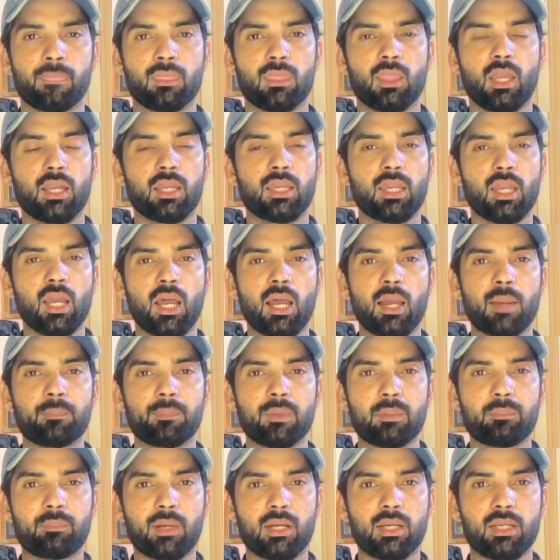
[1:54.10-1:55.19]
ताकि
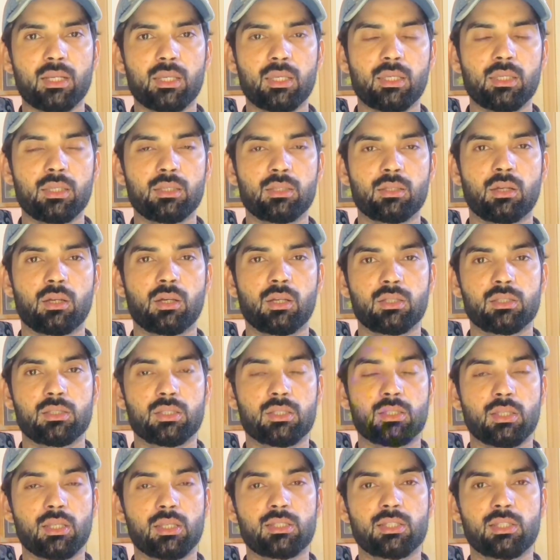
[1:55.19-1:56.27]
आपके पेट की
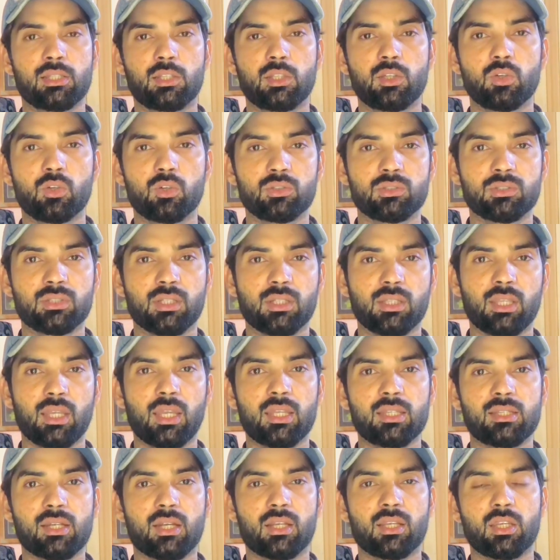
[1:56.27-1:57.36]
जितना जल्दी हो सकता
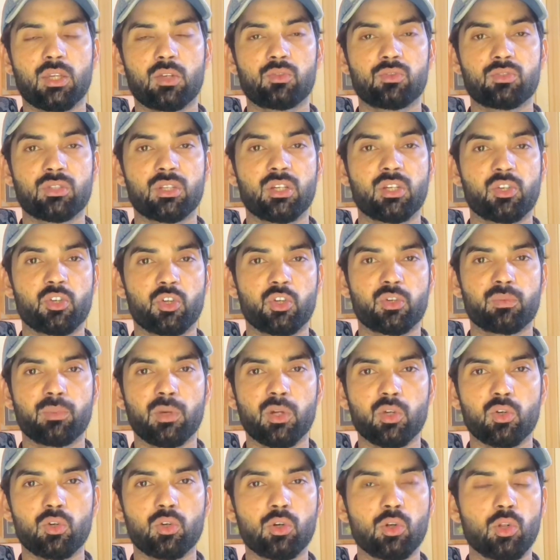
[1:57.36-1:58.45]
है ताकि उसकी
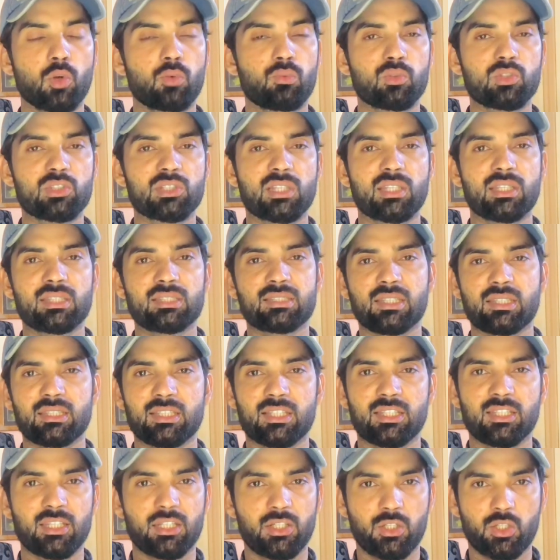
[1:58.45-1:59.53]
ट्रीटमेंट हो और वो जल्दी से
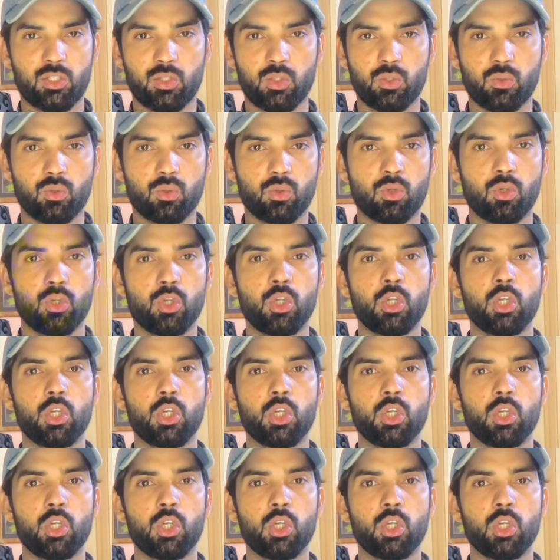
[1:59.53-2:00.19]
जल्दी ठीक हो